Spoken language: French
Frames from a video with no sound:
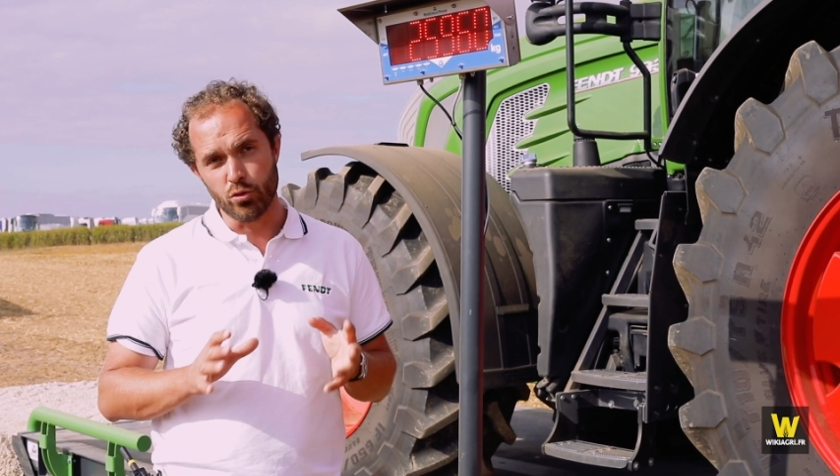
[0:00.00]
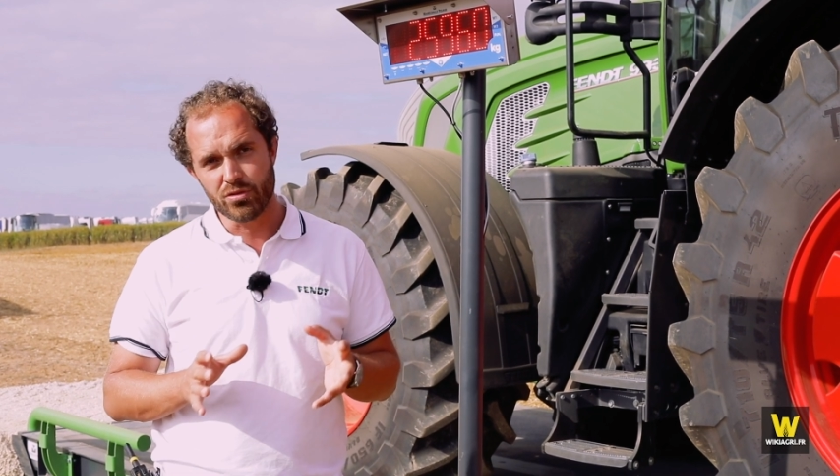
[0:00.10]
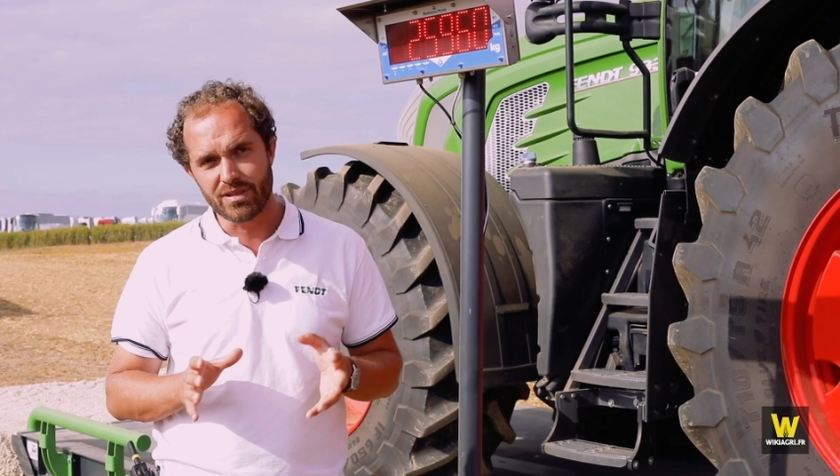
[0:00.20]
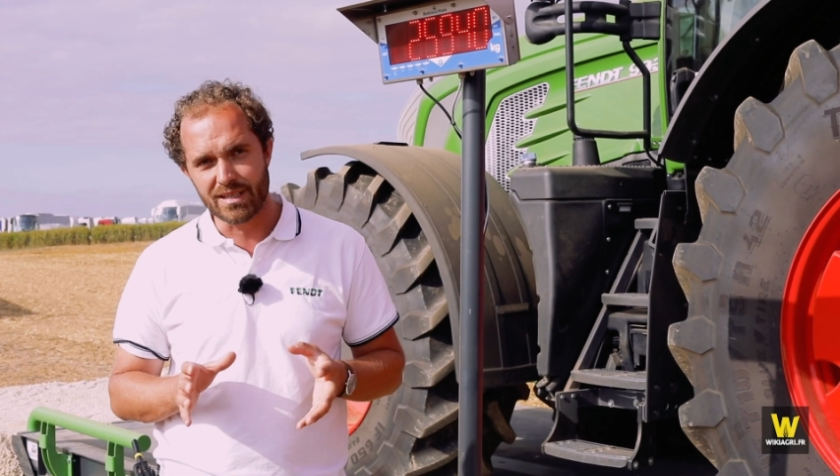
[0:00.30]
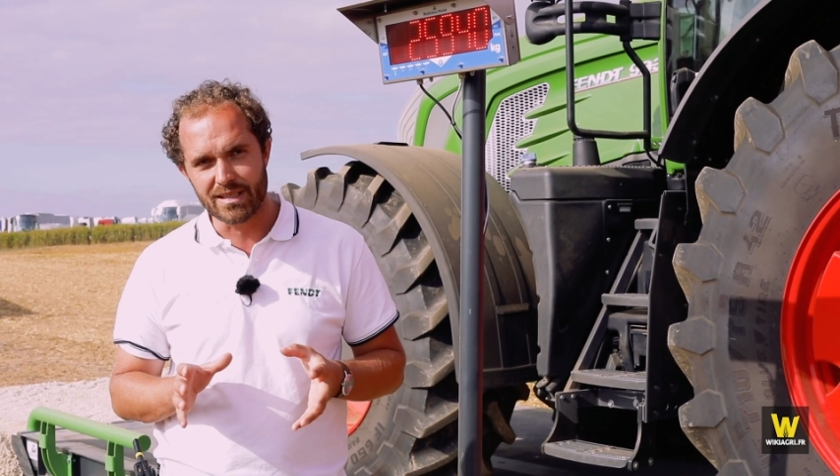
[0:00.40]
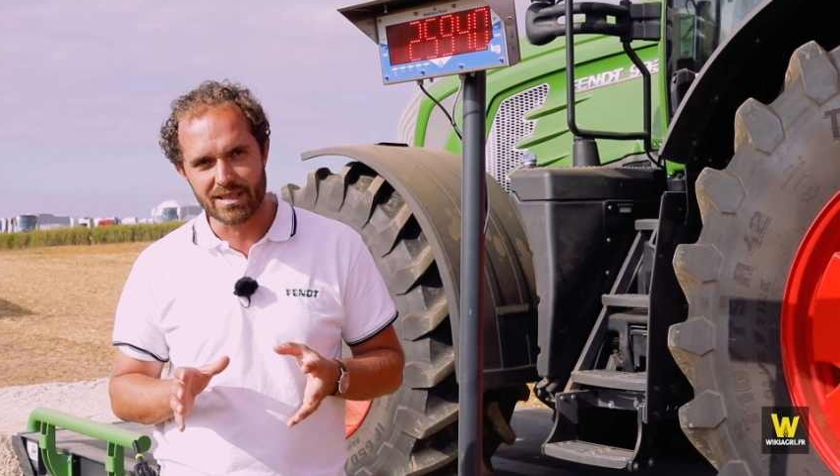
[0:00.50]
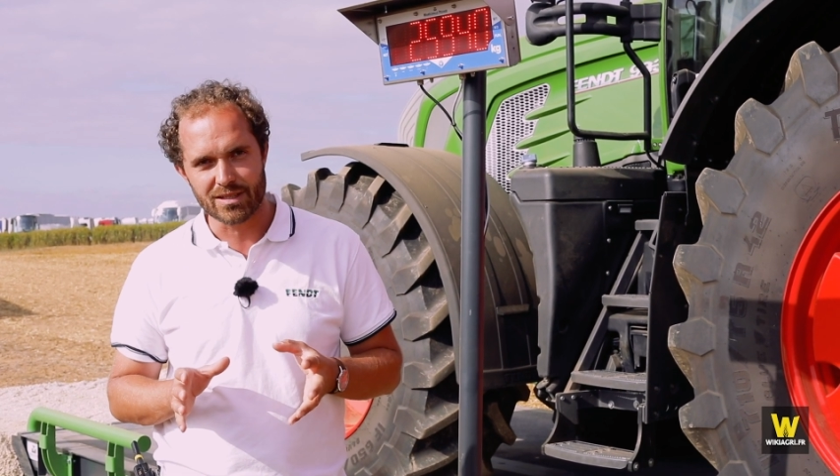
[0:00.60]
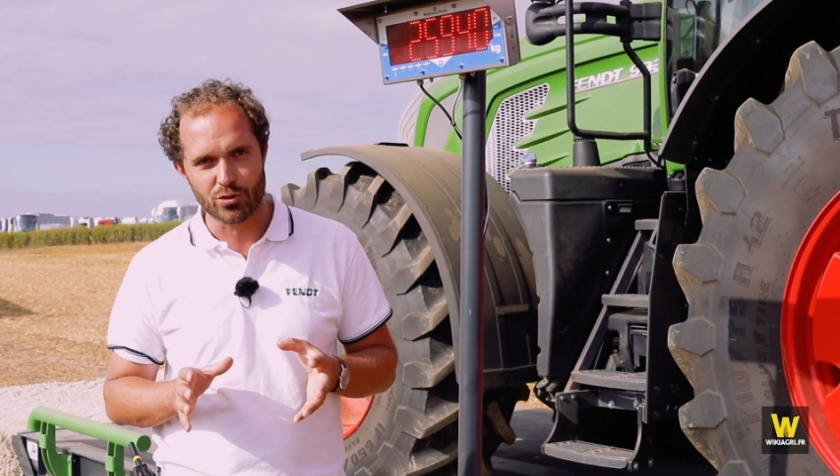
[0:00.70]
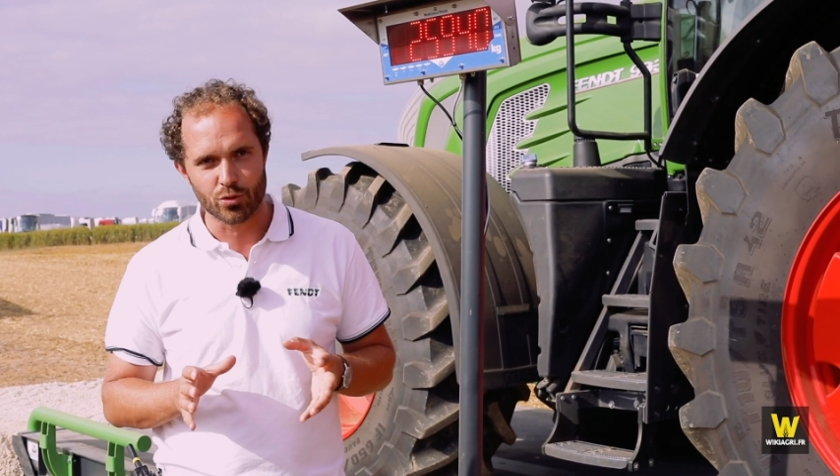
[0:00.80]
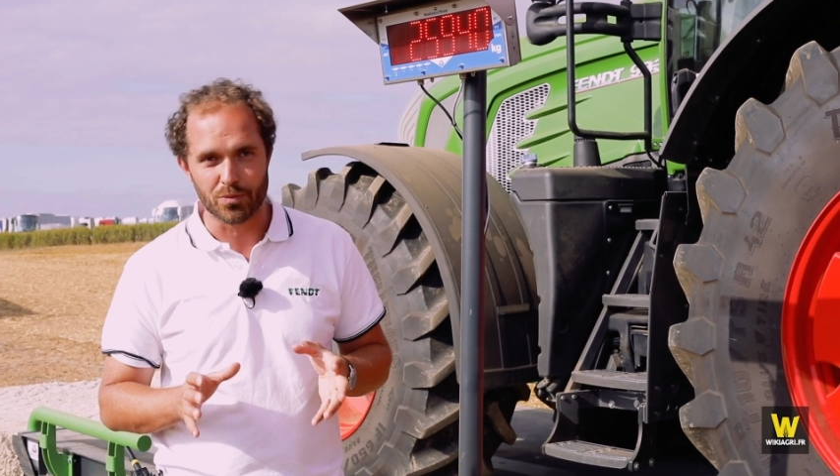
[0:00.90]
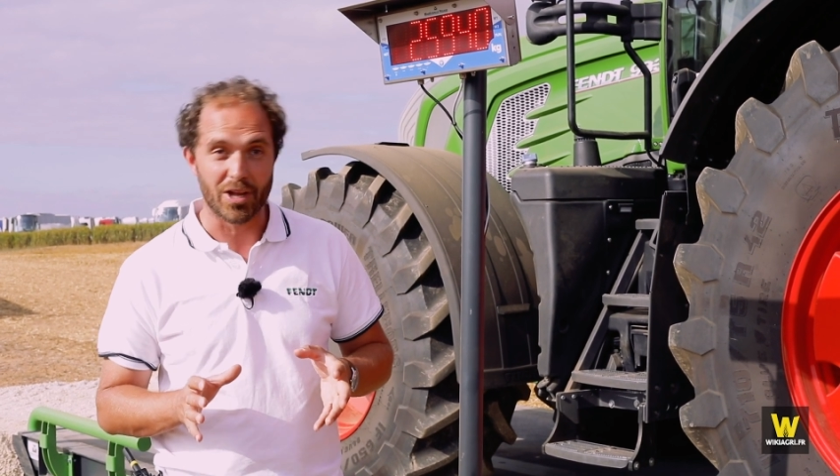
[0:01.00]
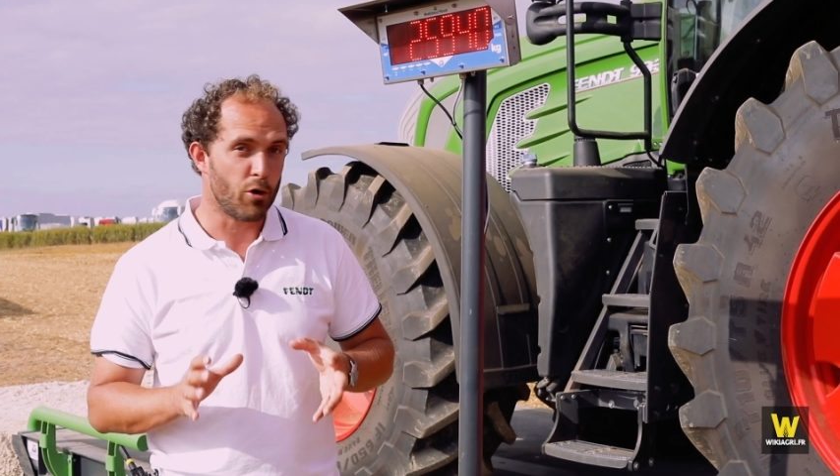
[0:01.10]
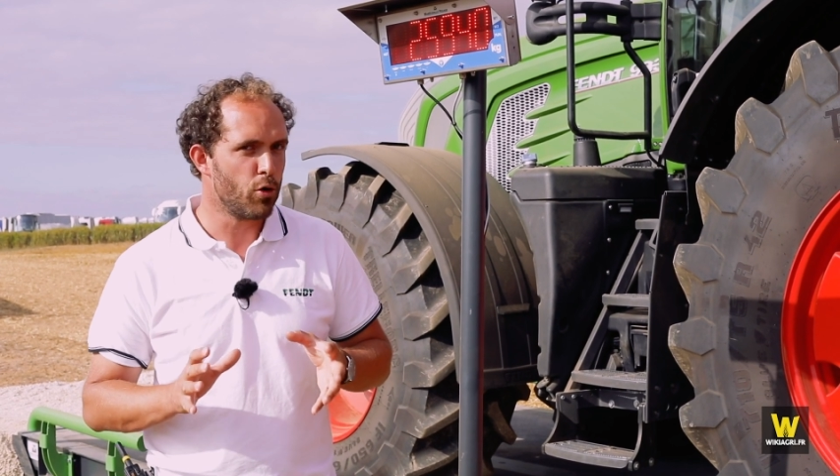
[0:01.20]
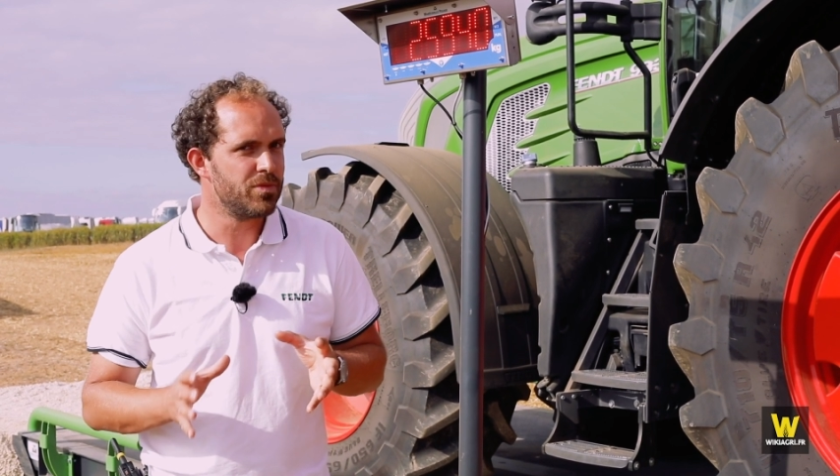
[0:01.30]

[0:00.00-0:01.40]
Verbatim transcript: une utilisation bah,